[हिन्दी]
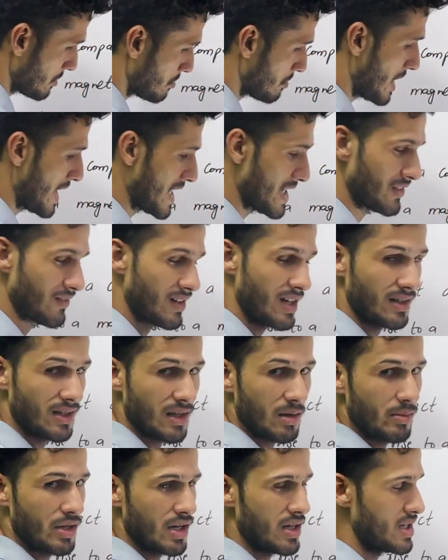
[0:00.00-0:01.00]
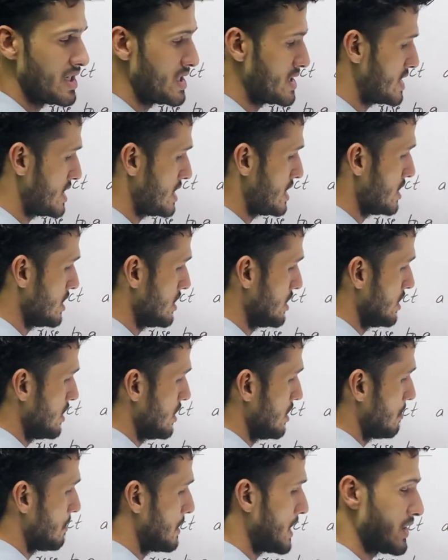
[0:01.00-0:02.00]
पास माइनस वाला टर्मिनल नीचे है
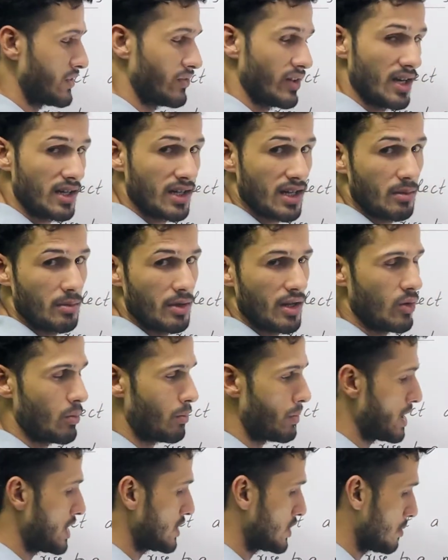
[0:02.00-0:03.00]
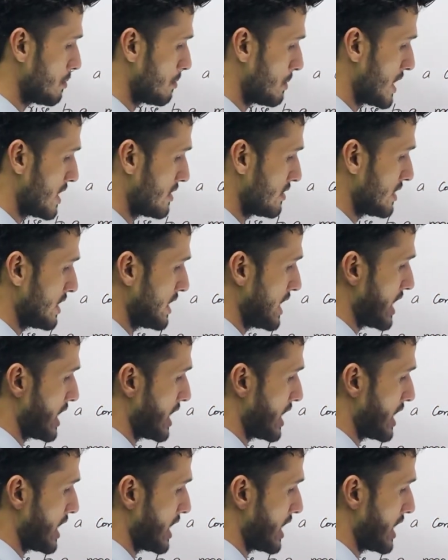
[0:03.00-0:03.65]
प्लस वाला टर्मिनल ऊपर है तो प्लस से